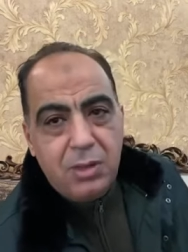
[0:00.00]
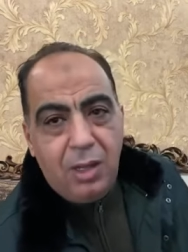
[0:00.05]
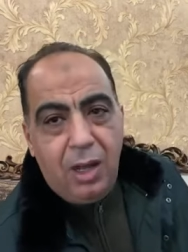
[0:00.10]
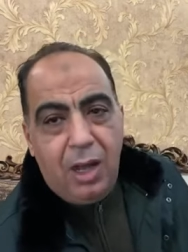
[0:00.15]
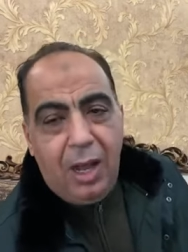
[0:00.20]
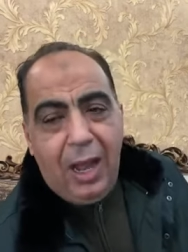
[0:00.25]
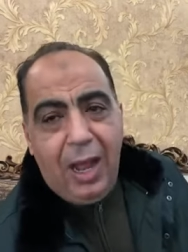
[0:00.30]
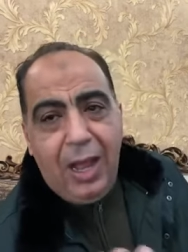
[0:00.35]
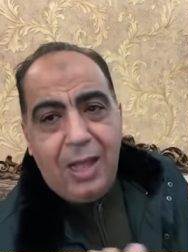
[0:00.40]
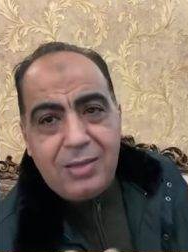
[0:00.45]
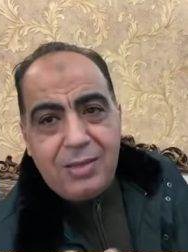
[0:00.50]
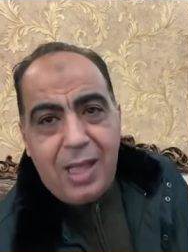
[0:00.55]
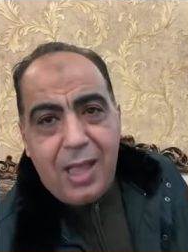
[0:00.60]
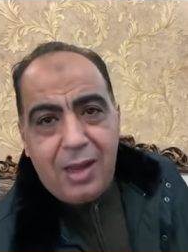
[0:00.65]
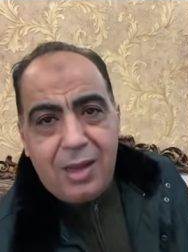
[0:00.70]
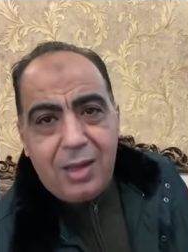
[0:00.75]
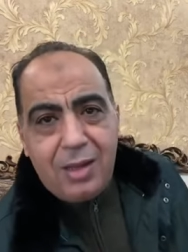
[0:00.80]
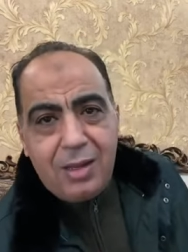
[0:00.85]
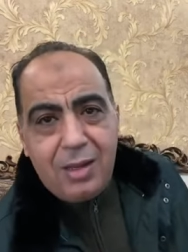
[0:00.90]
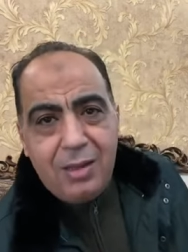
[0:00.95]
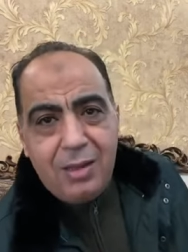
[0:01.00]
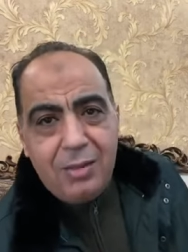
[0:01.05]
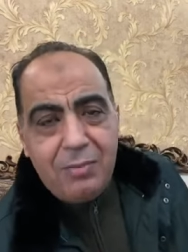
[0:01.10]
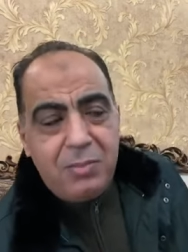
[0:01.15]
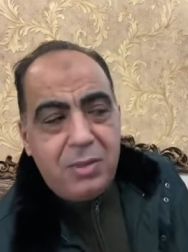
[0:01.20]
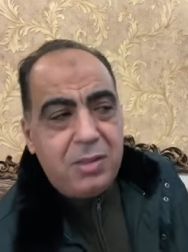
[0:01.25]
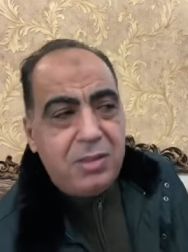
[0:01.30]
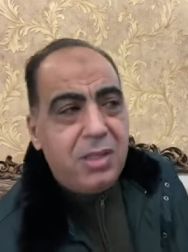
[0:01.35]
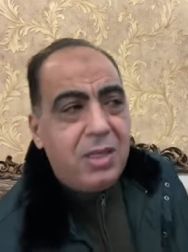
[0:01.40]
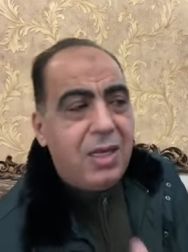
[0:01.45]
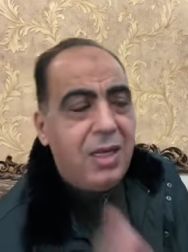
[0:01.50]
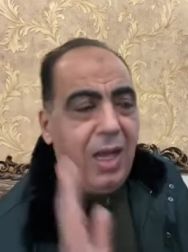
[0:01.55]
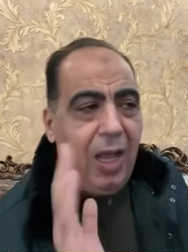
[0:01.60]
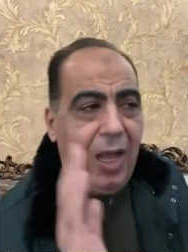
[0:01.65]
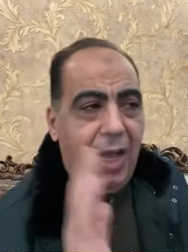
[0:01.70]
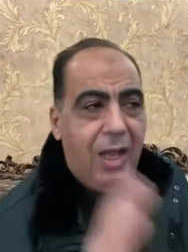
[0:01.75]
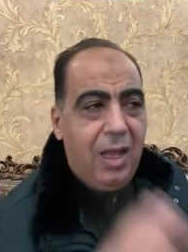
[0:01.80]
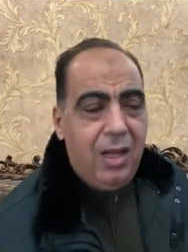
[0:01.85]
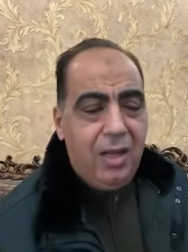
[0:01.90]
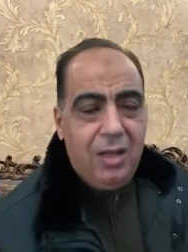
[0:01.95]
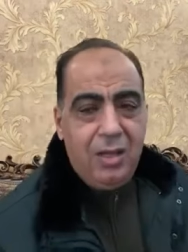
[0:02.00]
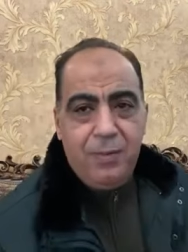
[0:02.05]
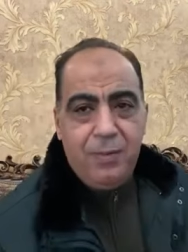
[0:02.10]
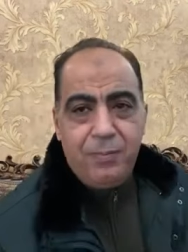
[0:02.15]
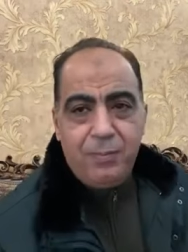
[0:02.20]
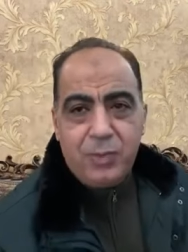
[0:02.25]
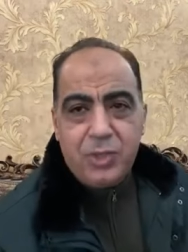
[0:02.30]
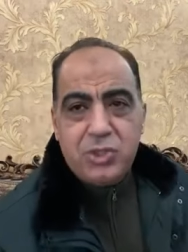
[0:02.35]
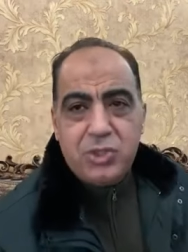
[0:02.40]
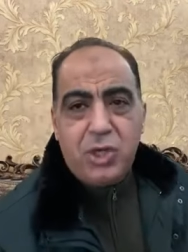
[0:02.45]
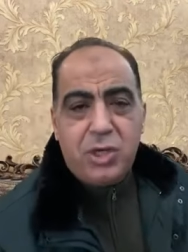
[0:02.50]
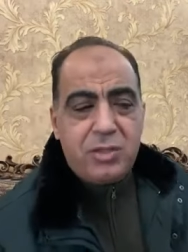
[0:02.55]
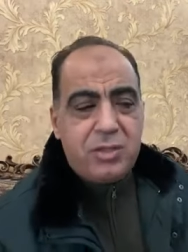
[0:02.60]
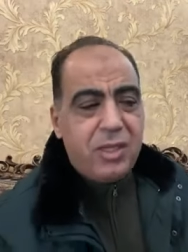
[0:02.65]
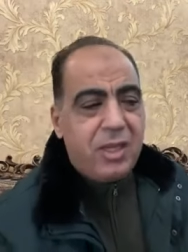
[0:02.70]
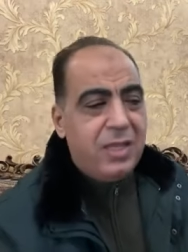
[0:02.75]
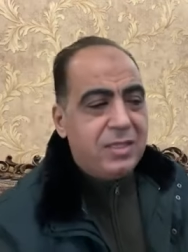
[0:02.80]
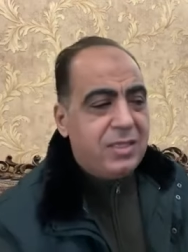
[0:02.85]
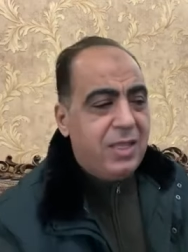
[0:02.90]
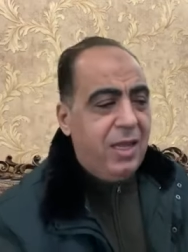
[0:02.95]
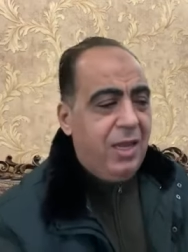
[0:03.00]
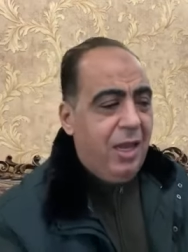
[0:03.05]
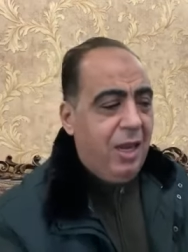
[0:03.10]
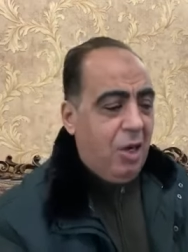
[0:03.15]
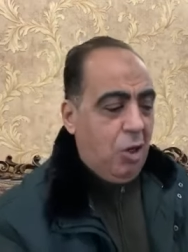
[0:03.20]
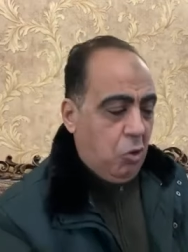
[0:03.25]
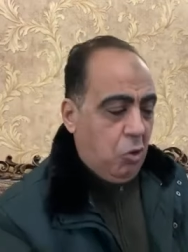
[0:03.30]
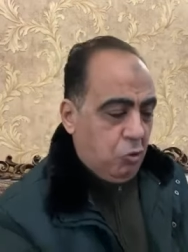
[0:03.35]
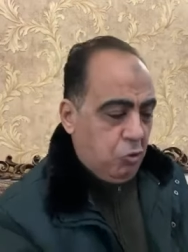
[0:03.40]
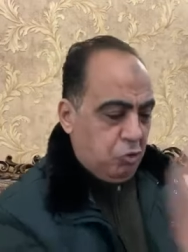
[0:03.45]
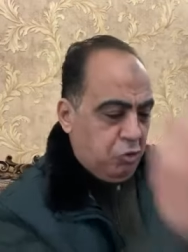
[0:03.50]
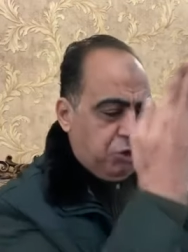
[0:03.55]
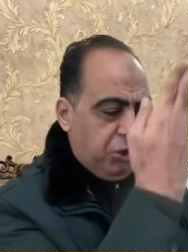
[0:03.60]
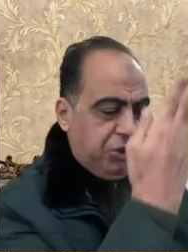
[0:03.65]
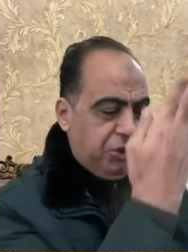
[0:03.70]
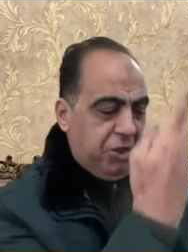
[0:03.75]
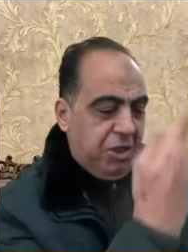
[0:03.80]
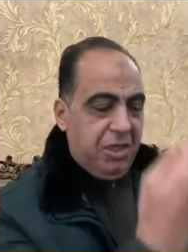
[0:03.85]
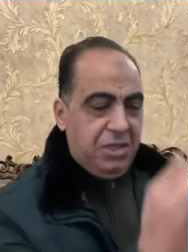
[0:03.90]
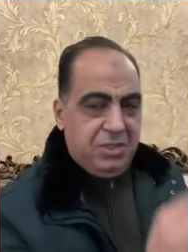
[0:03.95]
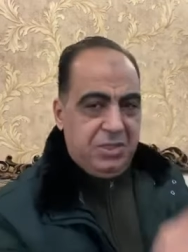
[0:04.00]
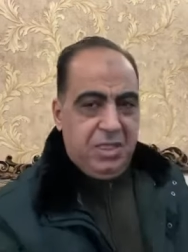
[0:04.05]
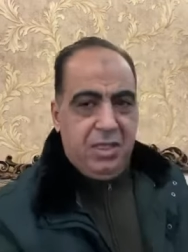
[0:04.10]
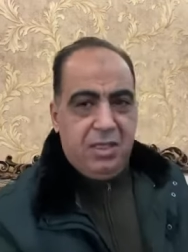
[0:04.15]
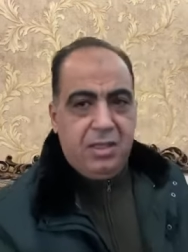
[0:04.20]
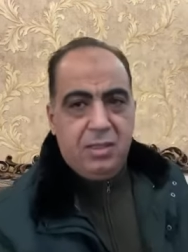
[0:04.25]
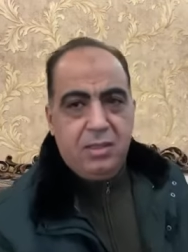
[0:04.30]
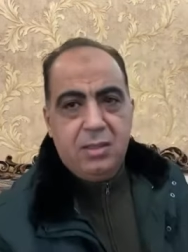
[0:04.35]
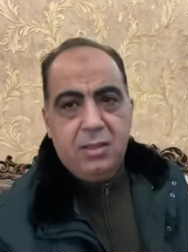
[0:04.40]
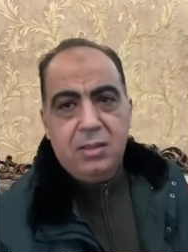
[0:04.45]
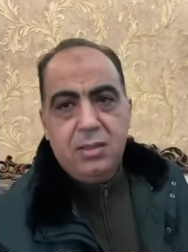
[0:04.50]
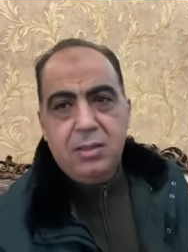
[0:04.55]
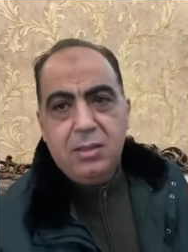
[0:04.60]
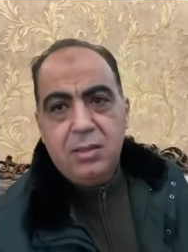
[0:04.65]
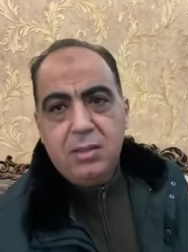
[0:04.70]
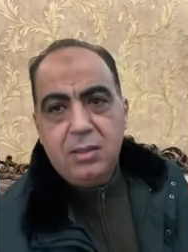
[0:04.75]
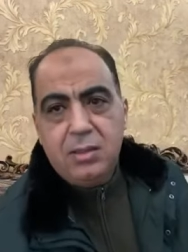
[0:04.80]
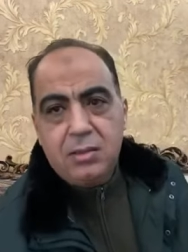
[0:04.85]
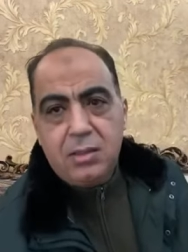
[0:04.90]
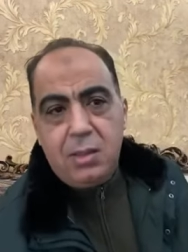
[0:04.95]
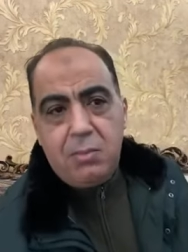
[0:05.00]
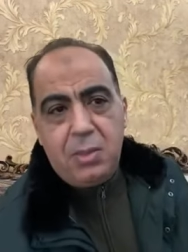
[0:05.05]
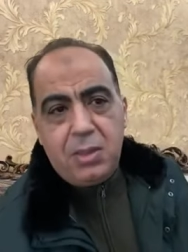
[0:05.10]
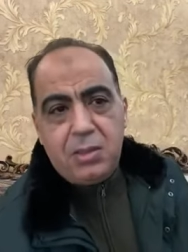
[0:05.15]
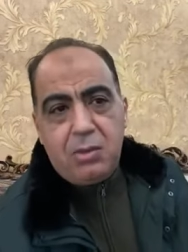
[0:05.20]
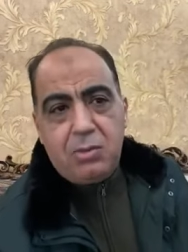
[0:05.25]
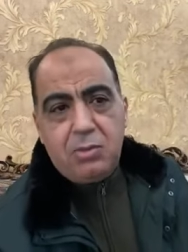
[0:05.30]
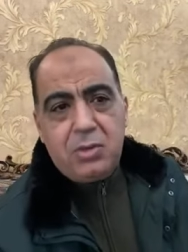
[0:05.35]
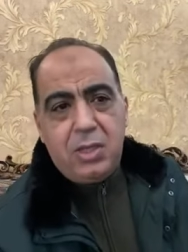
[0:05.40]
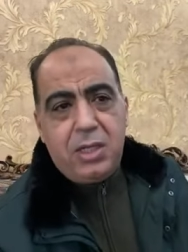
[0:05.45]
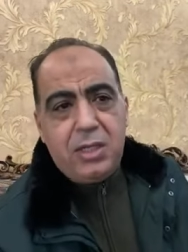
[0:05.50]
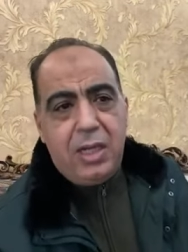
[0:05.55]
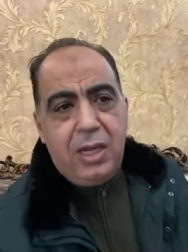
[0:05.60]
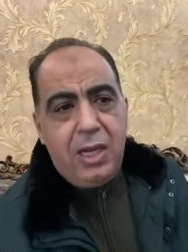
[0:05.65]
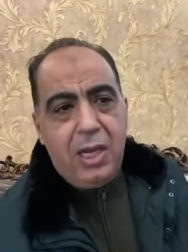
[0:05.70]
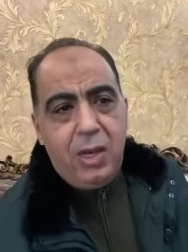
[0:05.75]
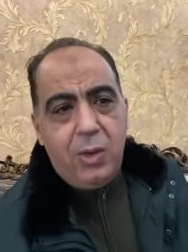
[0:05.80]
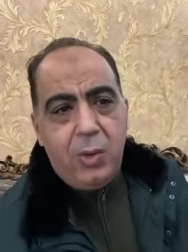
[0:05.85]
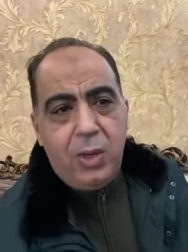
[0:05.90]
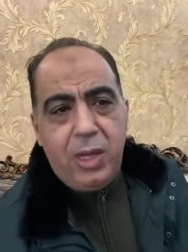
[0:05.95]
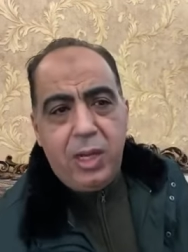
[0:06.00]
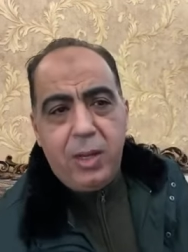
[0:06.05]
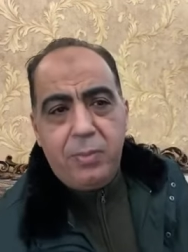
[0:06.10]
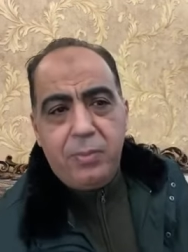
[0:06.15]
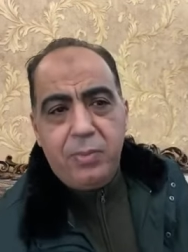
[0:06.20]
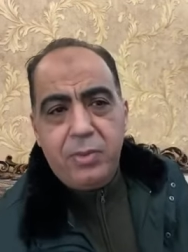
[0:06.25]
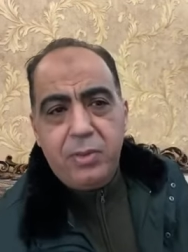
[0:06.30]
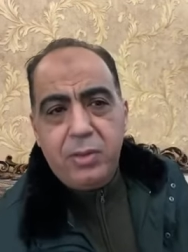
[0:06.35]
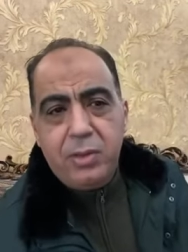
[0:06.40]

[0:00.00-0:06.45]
عقدك بيديك الحق شرط جزاء يلا خدوا الشرط الجزاء طب ما انت كنت قاعد على القهوه يا ابني